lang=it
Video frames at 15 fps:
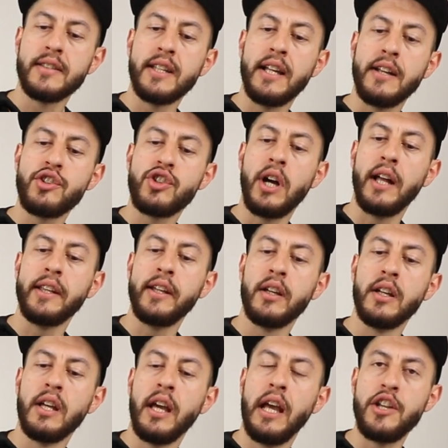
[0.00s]
sganciate
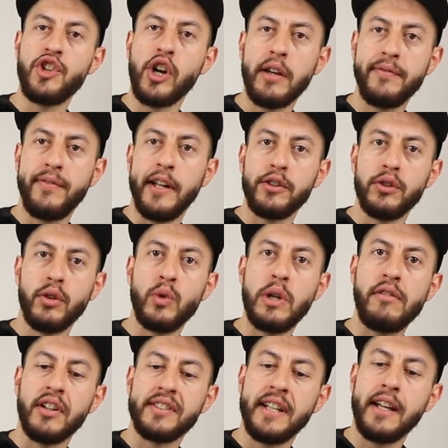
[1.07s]
e il gioco è fatto, una
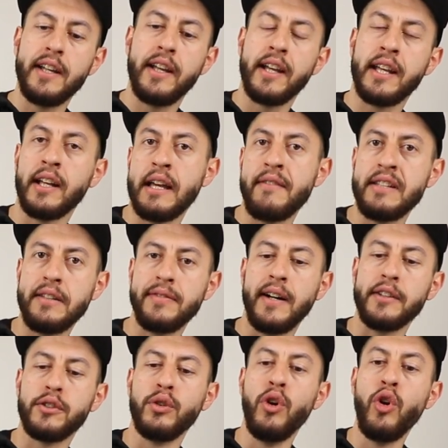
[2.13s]
volta che, che, che avete
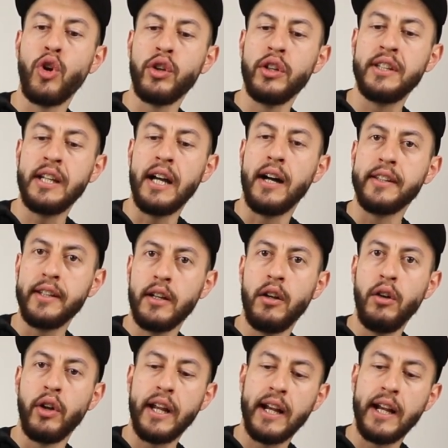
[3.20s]
fatto lo ritirate, lo